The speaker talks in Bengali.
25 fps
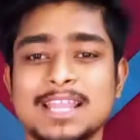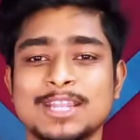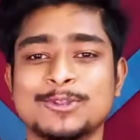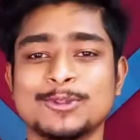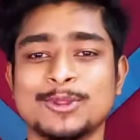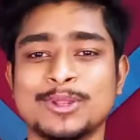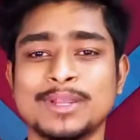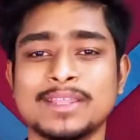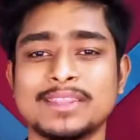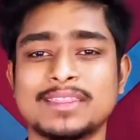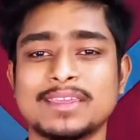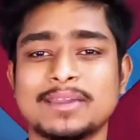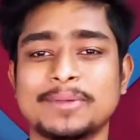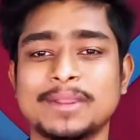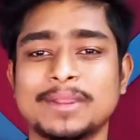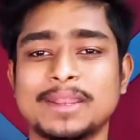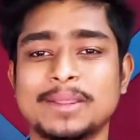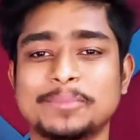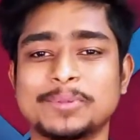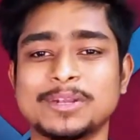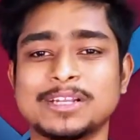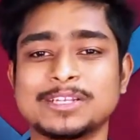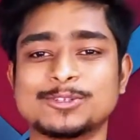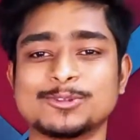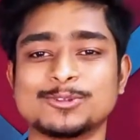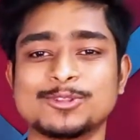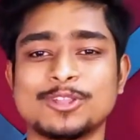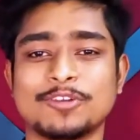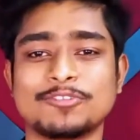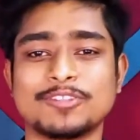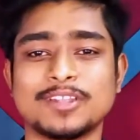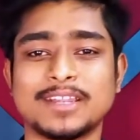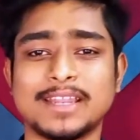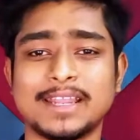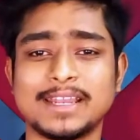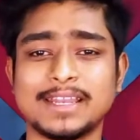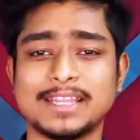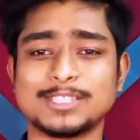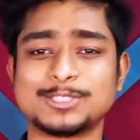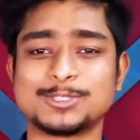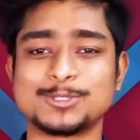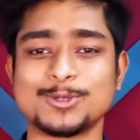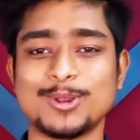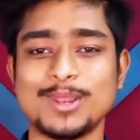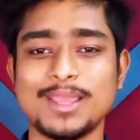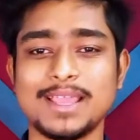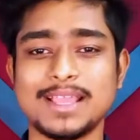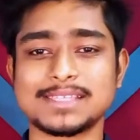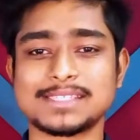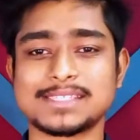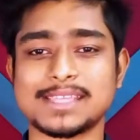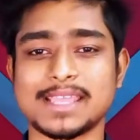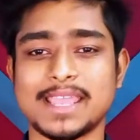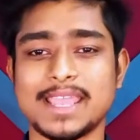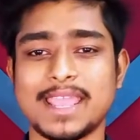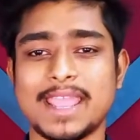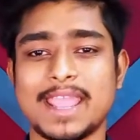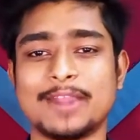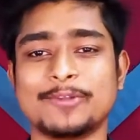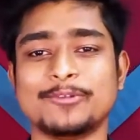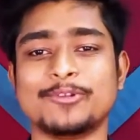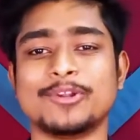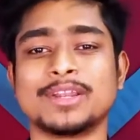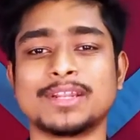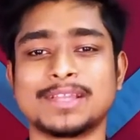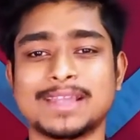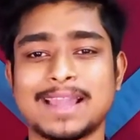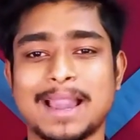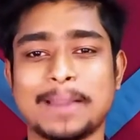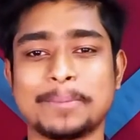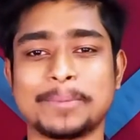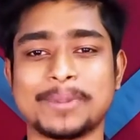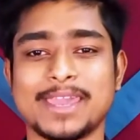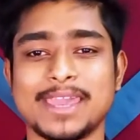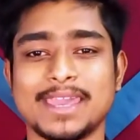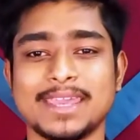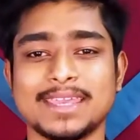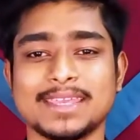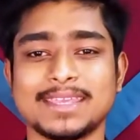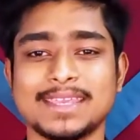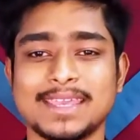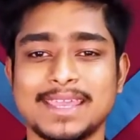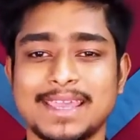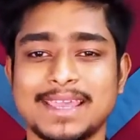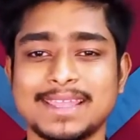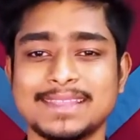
টোয়েন্টি সেভেন এপ্রিল টু থাউজেন্ড নাইনে চলে আসে অ্যান্ড্রয়েড কাপ কেক